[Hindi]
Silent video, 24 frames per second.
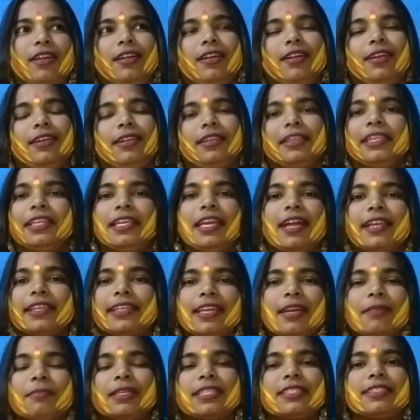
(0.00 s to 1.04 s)
और क्या
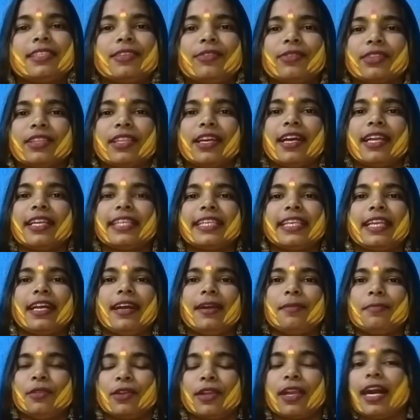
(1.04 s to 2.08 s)
क्या मस्ती होता है क्या
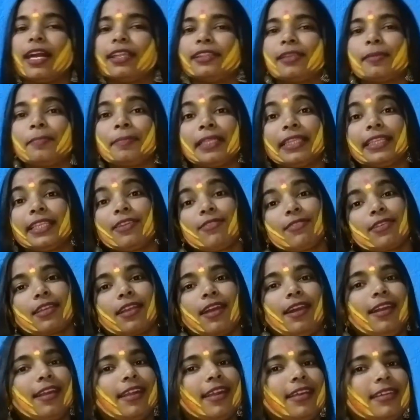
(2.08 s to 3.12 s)
हम लोग खाते पीते हैं और
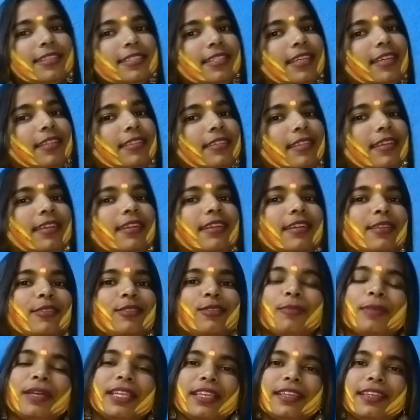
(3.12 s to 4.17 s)
कहाँ कहाँ जाते हैं
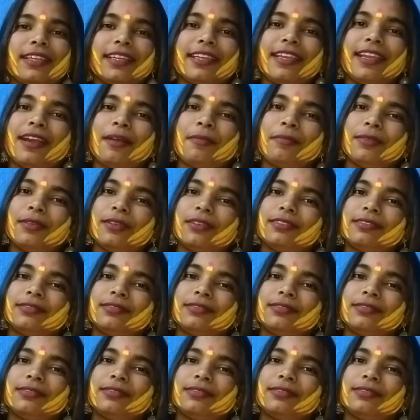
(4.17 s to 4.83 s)
तो बने रहिए आप